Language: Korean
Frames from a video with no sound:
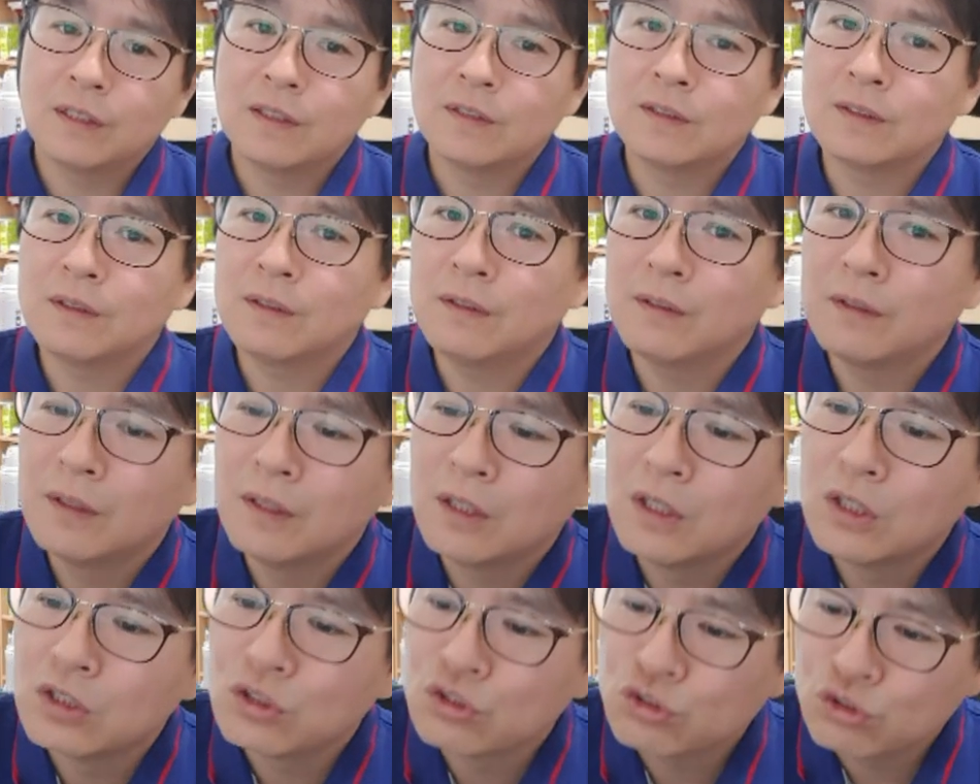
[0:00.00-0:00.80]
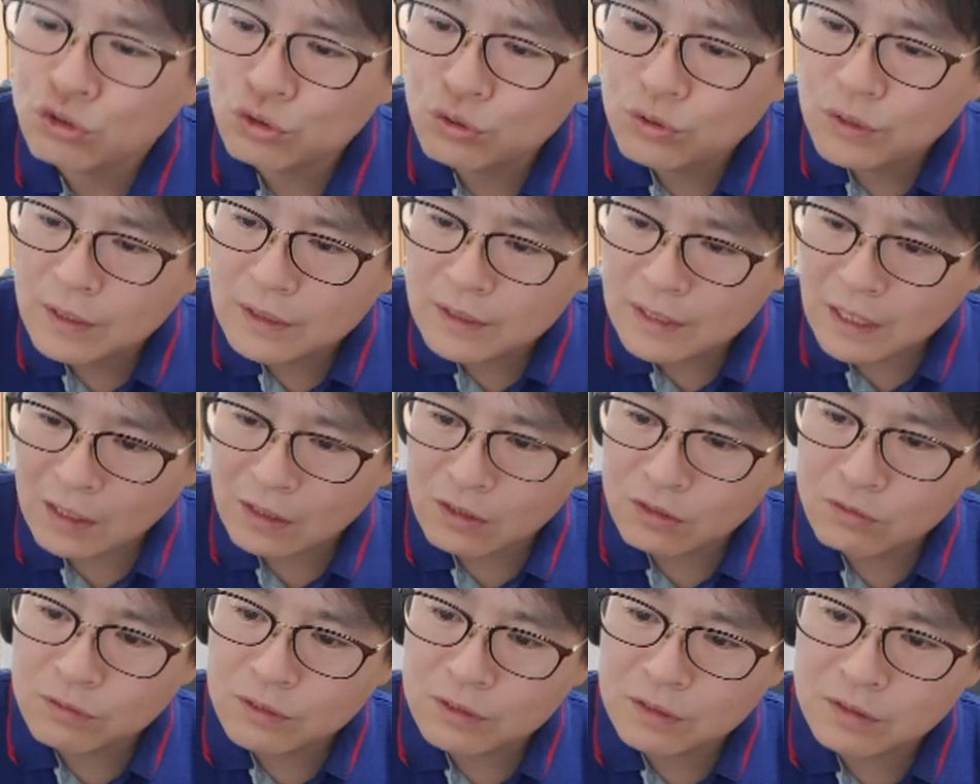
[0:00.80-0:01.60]
그래서 주위의
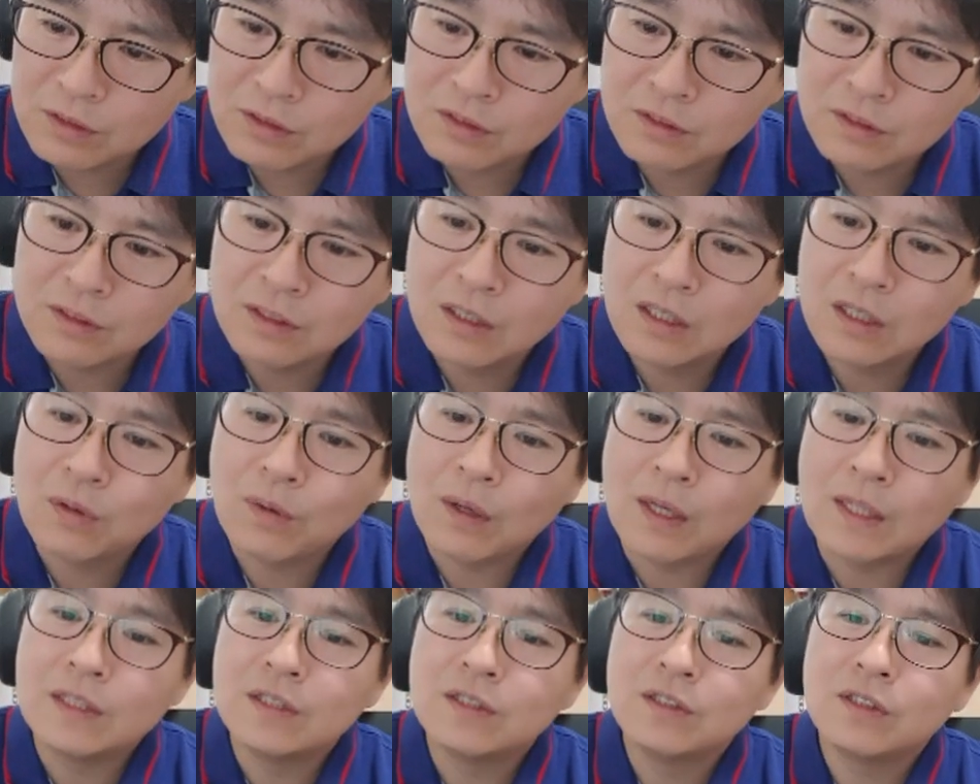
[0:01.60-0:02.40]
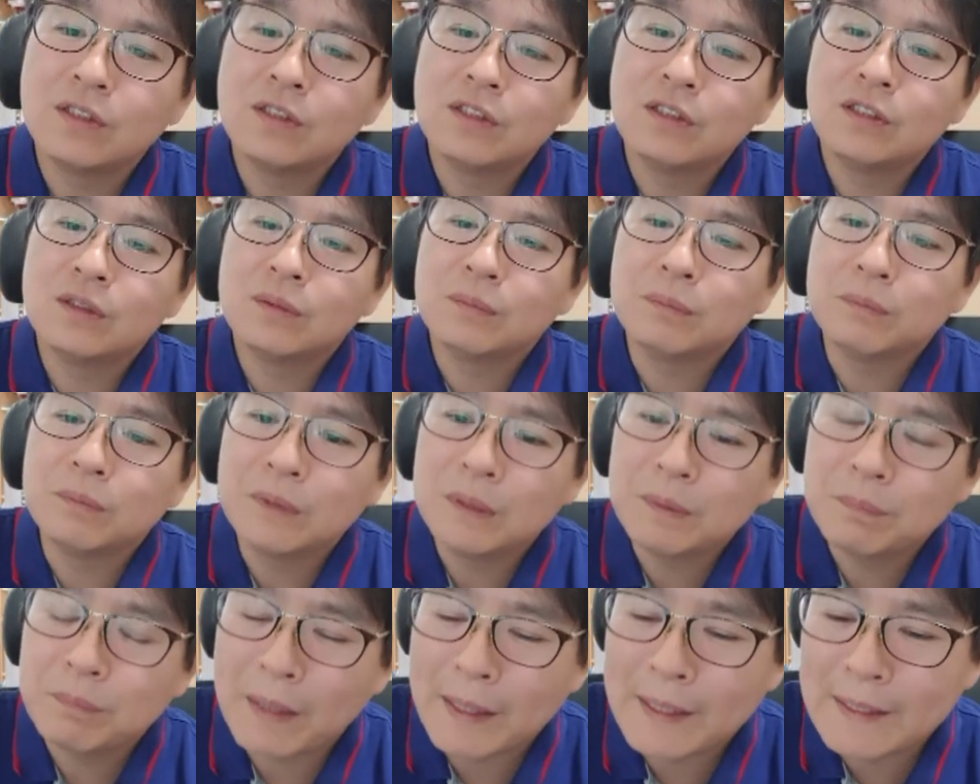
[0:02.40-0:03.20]
작은 관절들의
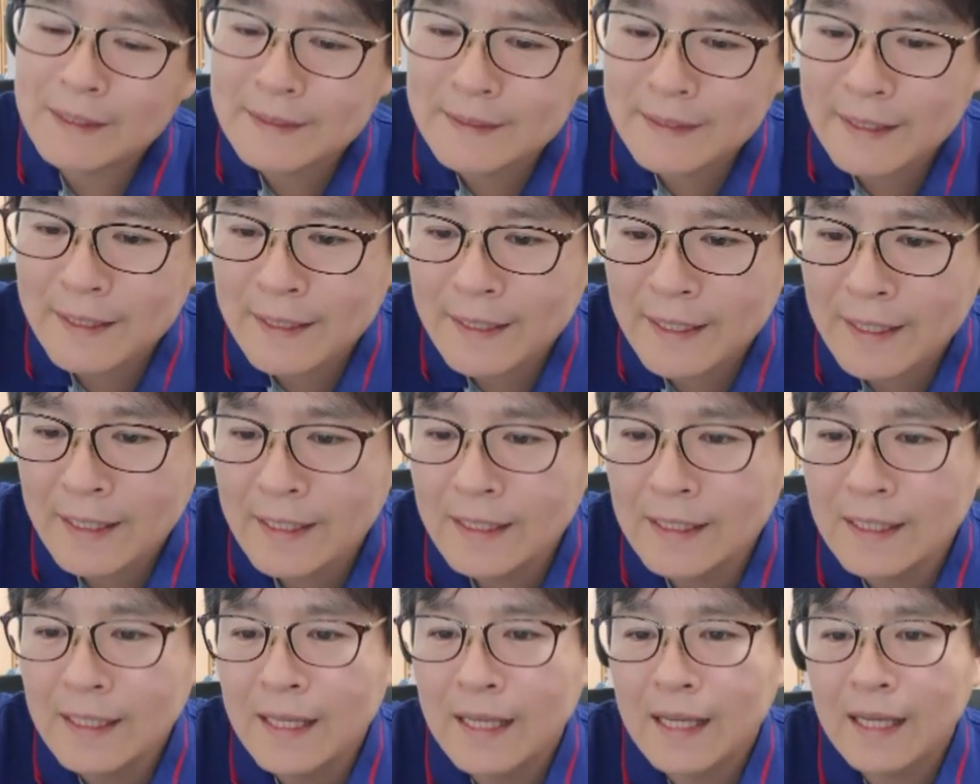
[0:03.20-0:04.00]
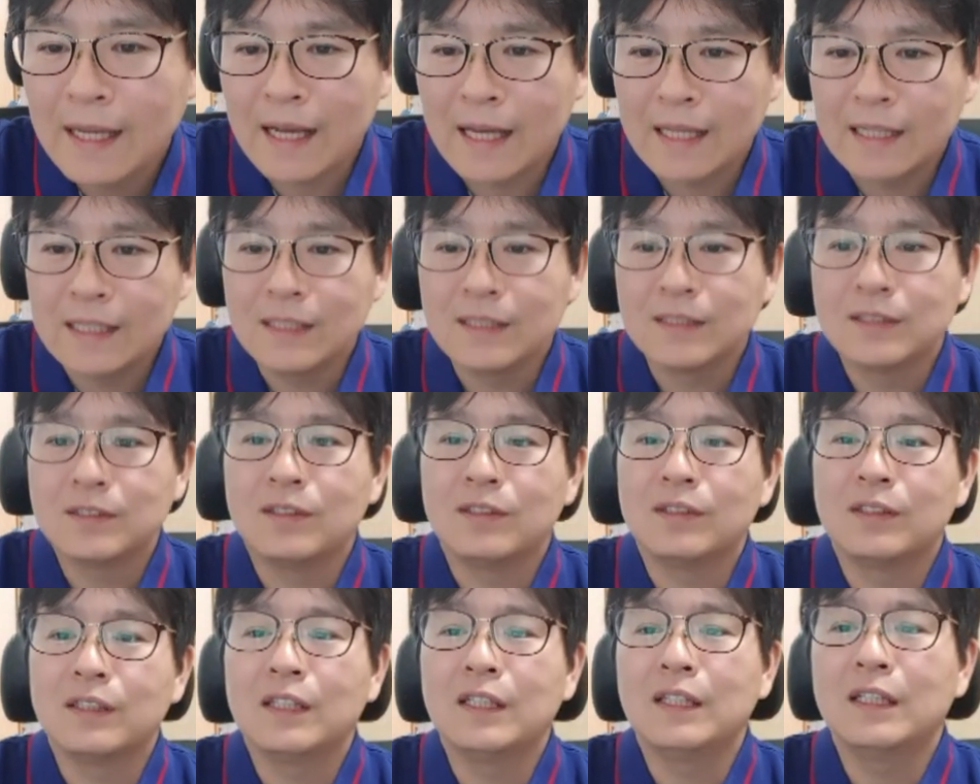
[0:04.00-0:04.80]
관절염이 발생할
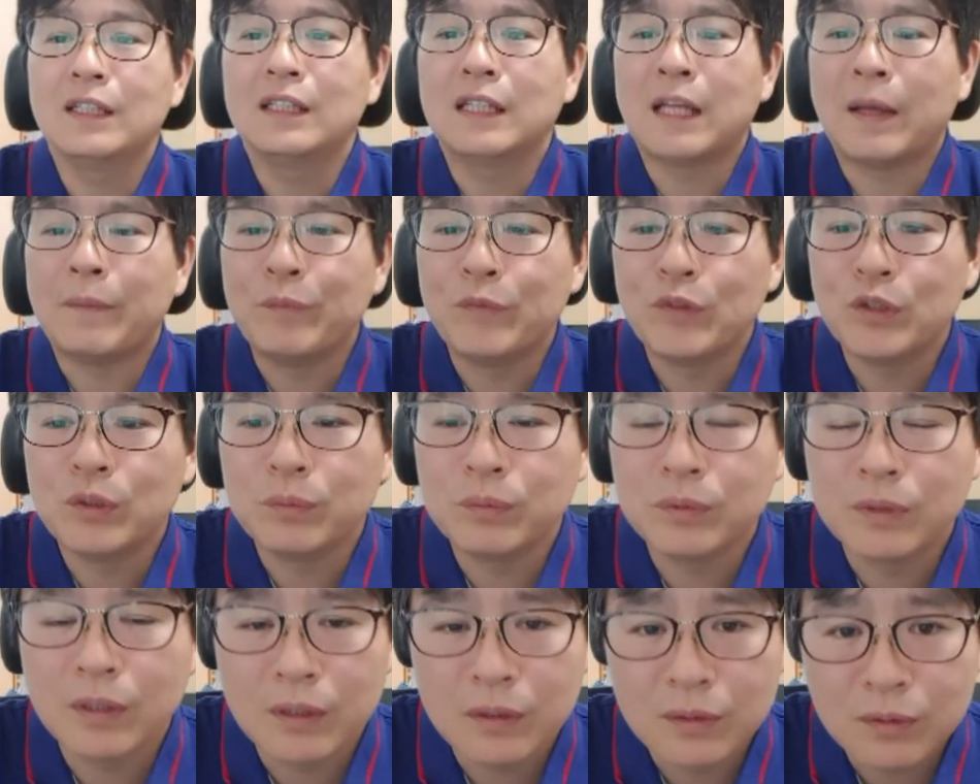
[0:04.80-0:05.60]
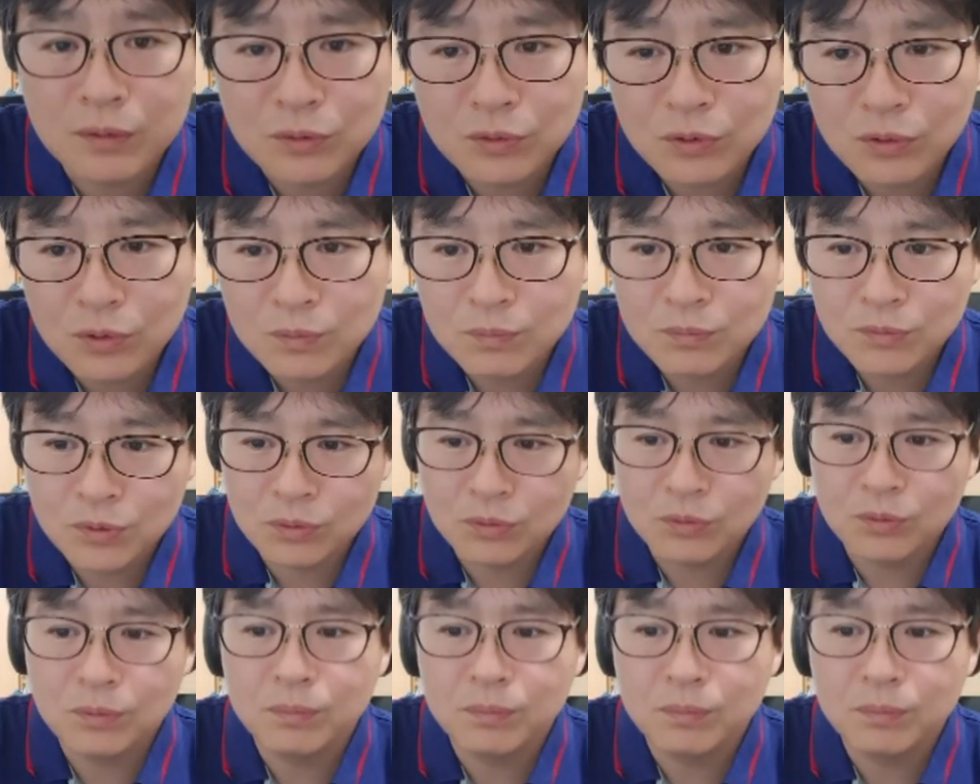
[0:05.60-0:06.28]
가능성이 남들보다는 조금 더